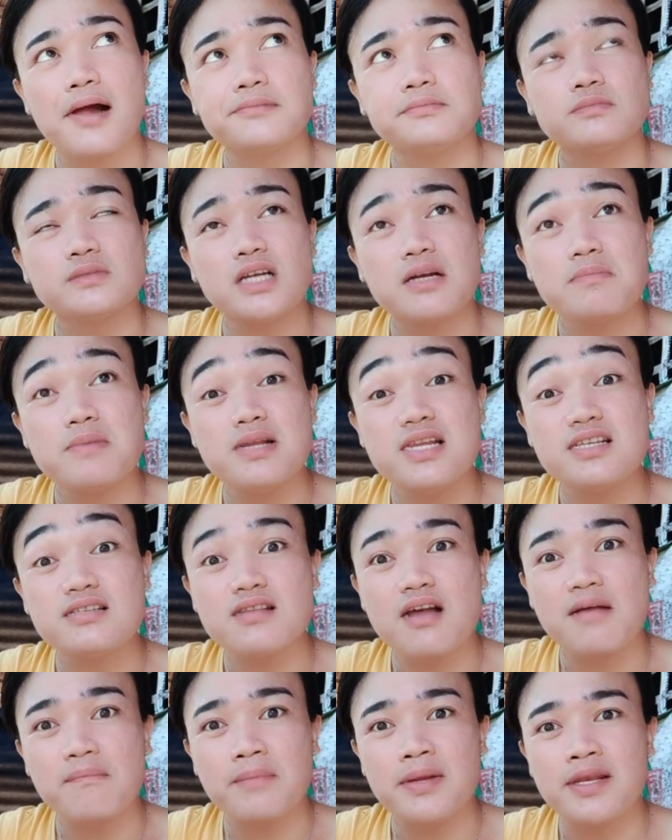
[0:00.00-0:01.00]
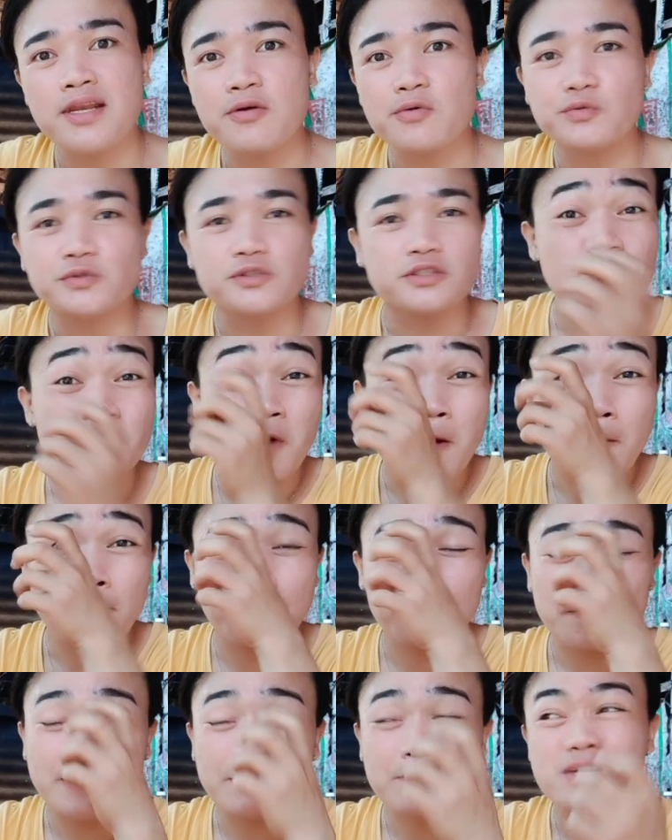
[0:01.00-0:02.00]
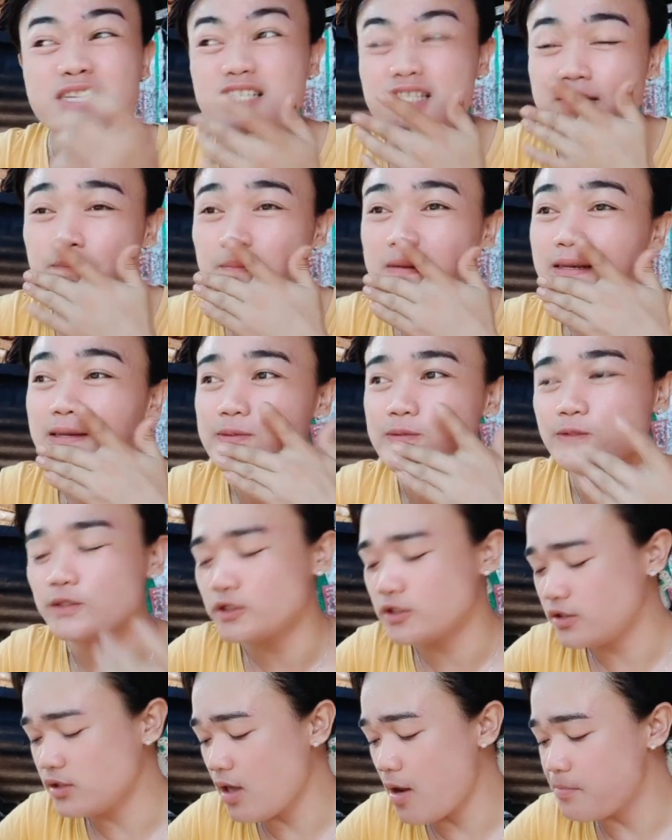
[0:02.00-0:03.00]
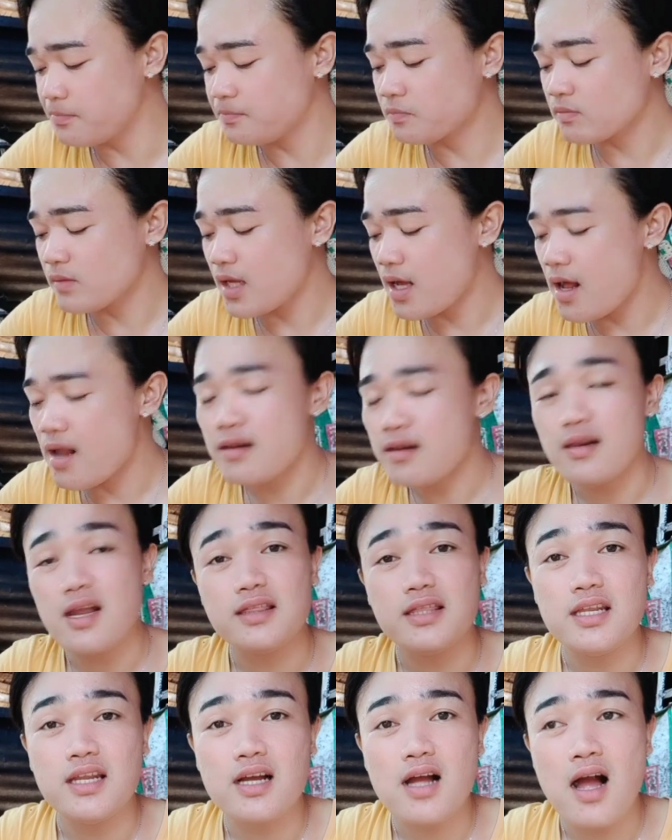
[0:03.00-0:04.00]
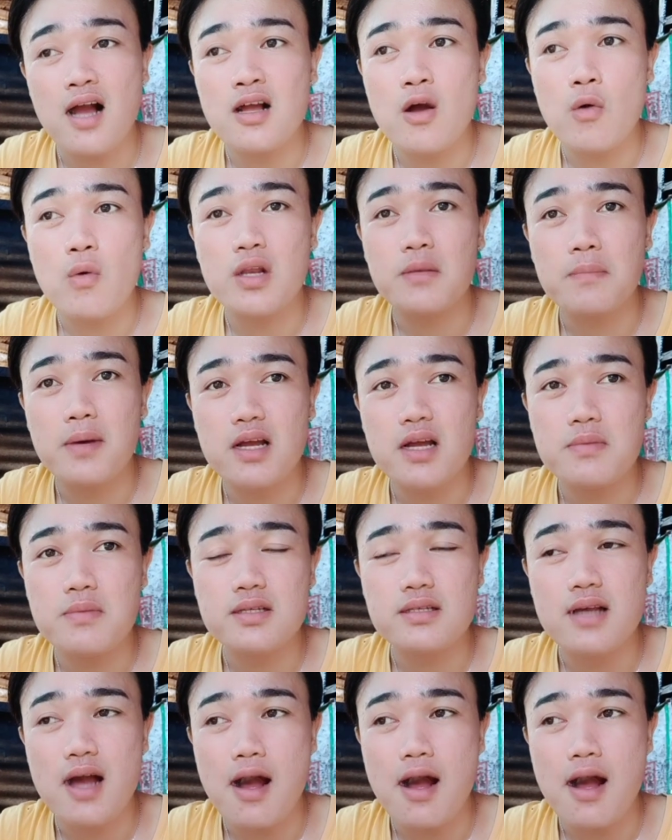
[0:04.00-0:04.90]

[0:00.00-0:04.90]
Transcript: ang bilis ng panahon, no? Ang bilis ng panahon. Dati nag-agawan pa kami sa